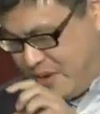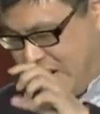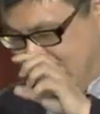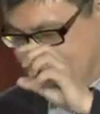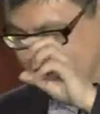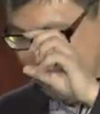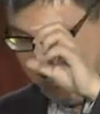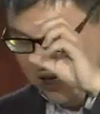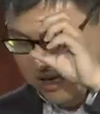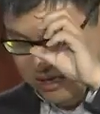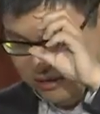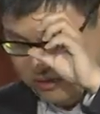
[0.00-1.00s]
码
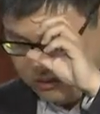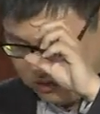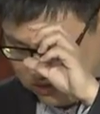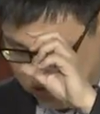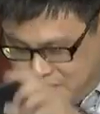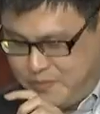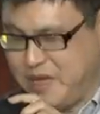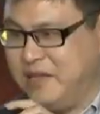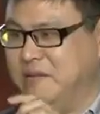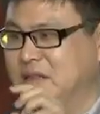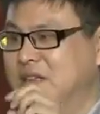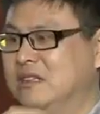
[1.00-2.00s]
啊照
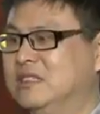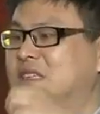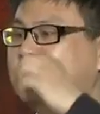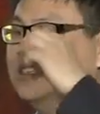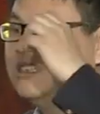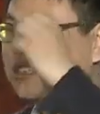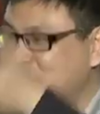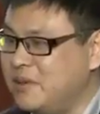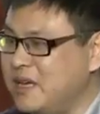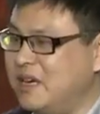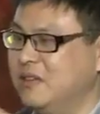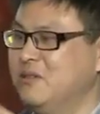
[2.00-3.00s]
片自己能识
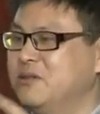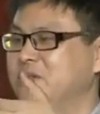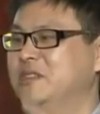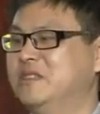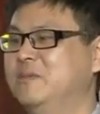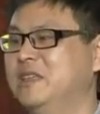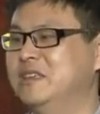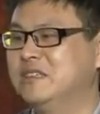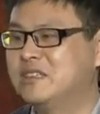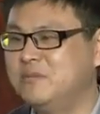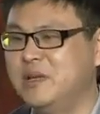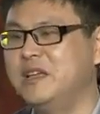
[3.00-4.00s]
别了，用语音识别能
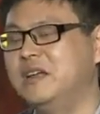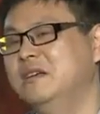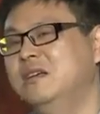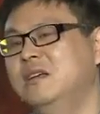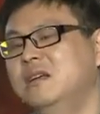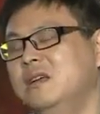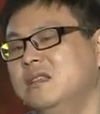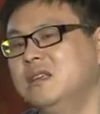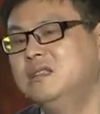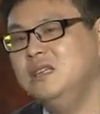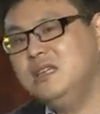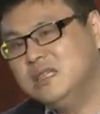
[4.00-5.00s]
识别了。
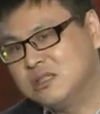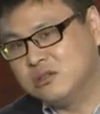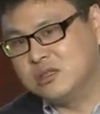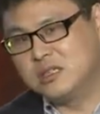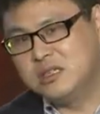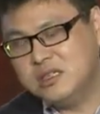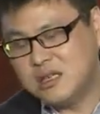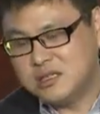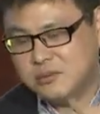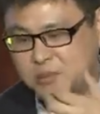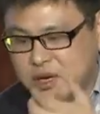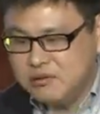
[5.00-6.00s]
那这种实际上
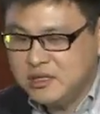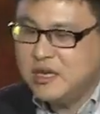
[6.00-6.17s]
是标